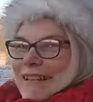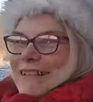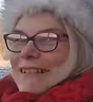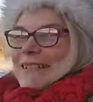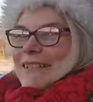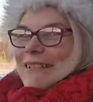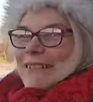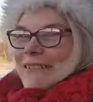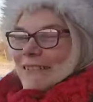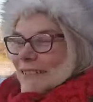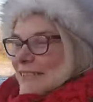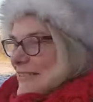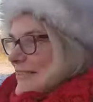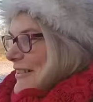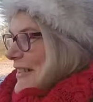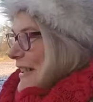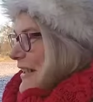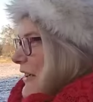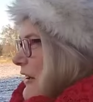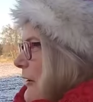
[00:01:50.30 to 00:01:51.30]
Jeden goni
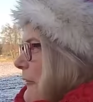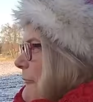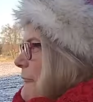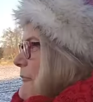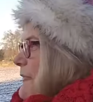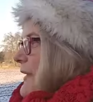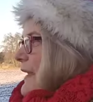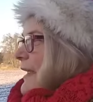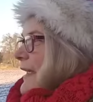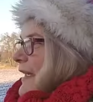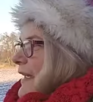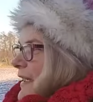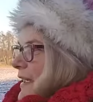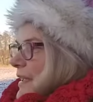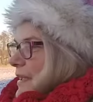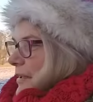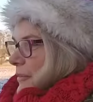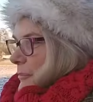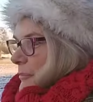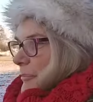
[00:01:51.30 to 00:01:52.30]
drugiego.
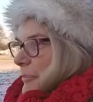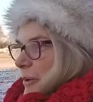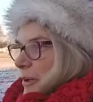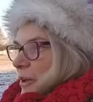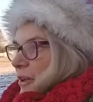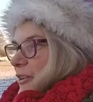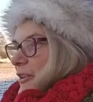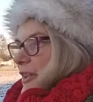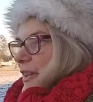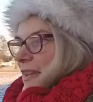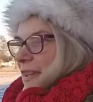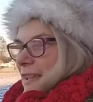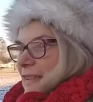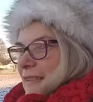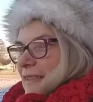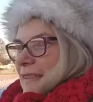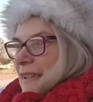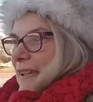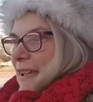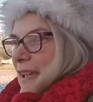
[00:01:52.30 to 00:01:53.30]
Pogoda
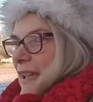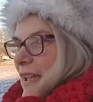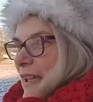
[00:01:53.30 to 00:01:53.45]
jest